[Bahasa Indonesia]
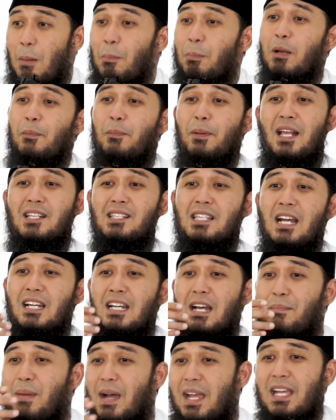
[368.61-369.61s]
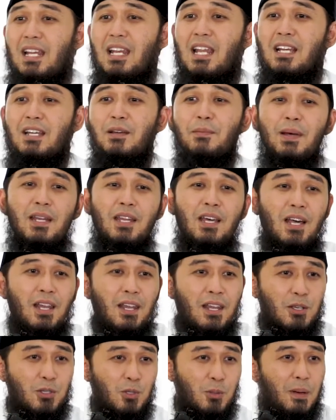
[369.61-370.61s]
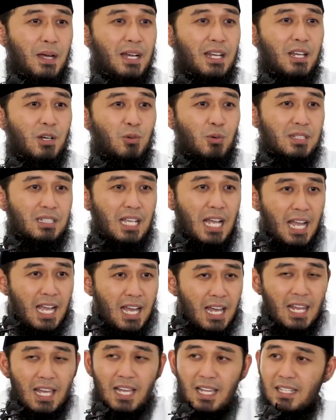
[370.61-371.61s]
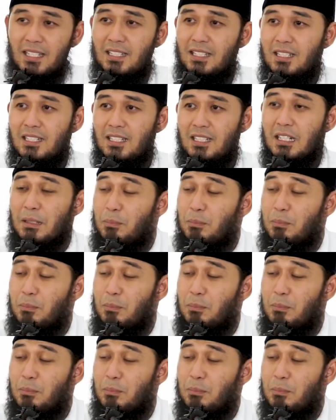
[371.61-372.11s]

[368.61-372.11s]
Berprasangka baiklah kepada Allah Subhanahu wa taala